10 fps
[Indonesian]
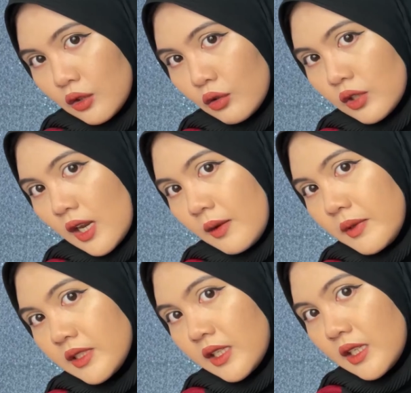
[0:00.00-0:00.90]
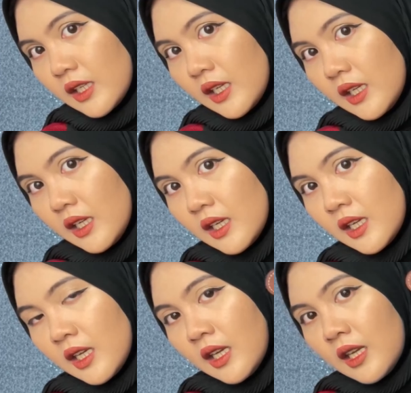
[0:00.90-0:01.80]
tuh dalamnya segini
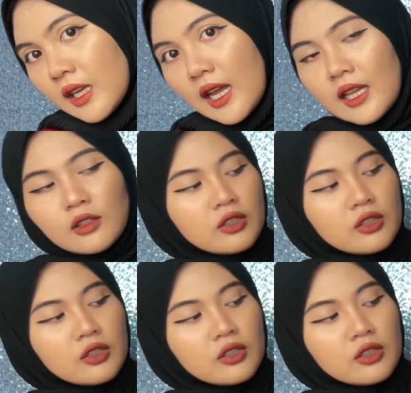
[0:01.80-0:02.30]
nah